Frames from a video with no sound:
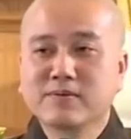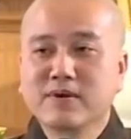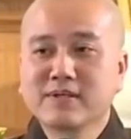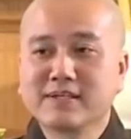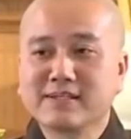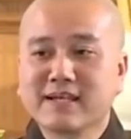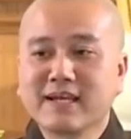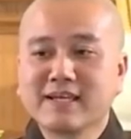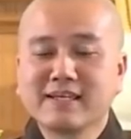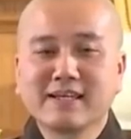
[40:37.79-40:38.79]
cũng có những
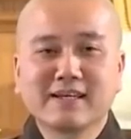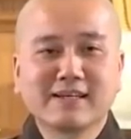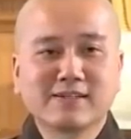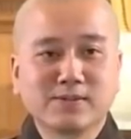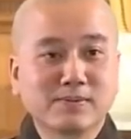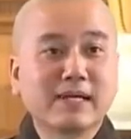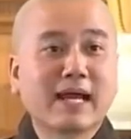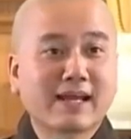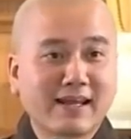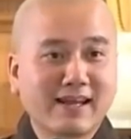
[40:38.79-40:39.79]
cái uh, trục
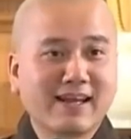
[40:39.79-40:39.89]
trặc,